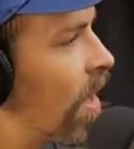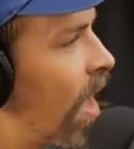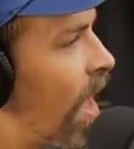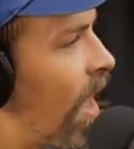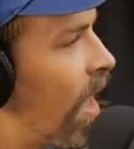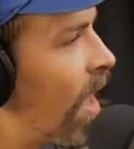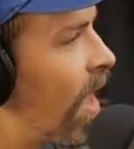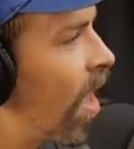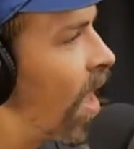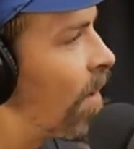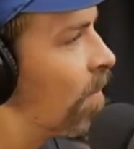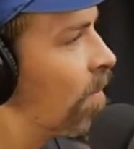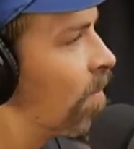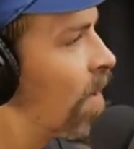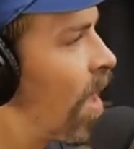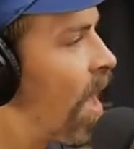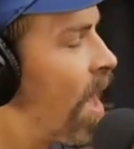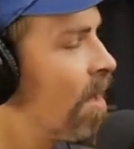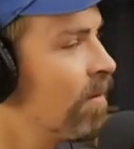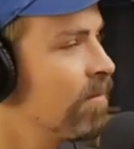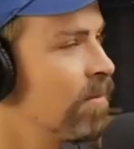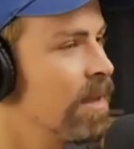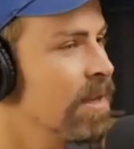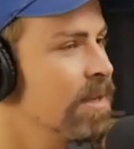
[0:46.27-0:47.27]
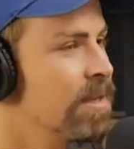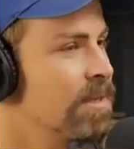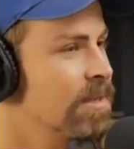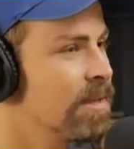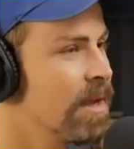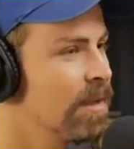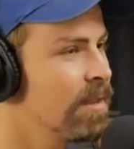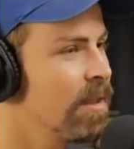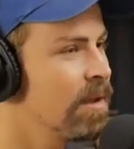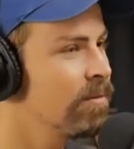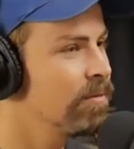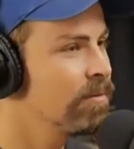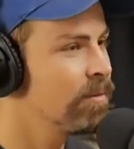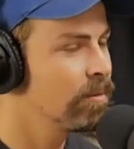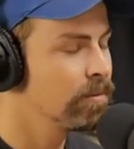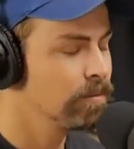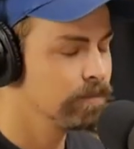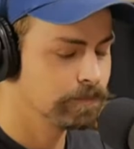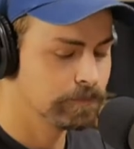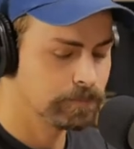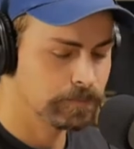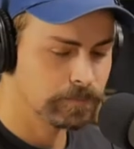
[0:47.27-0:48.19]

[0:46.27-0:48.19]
en, en, vieillissant, dans le fond.